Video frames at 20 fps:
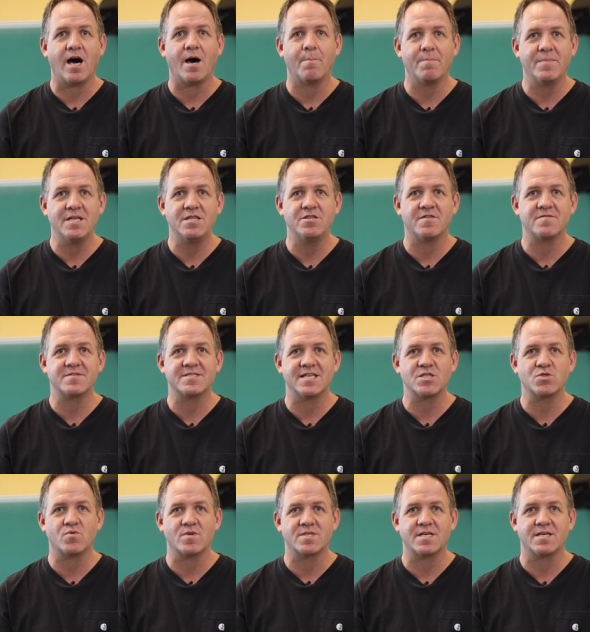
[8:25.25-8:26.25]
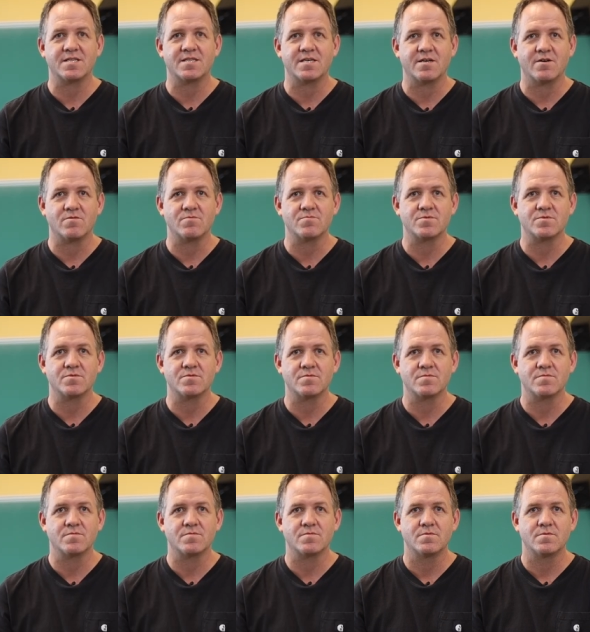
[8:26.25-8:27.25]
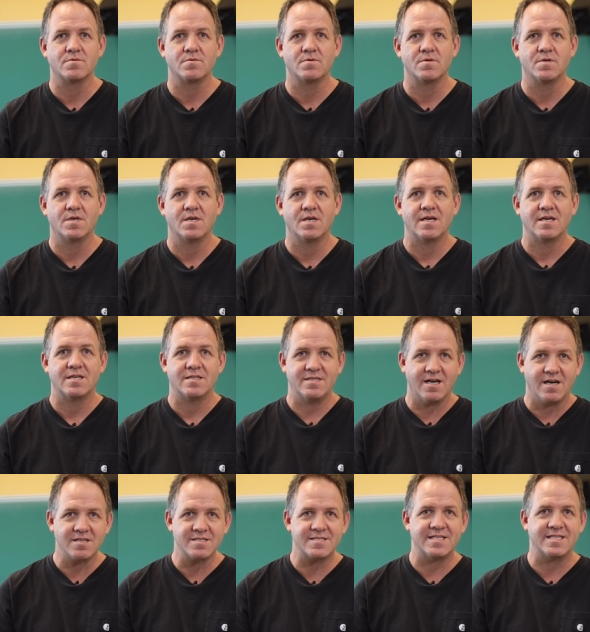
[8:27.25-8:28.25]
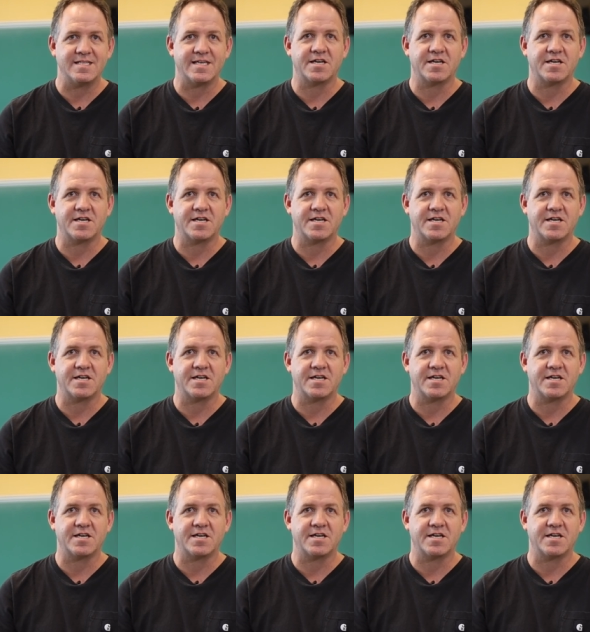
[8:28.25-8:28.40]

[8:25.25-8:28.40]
en 1971. Dans ces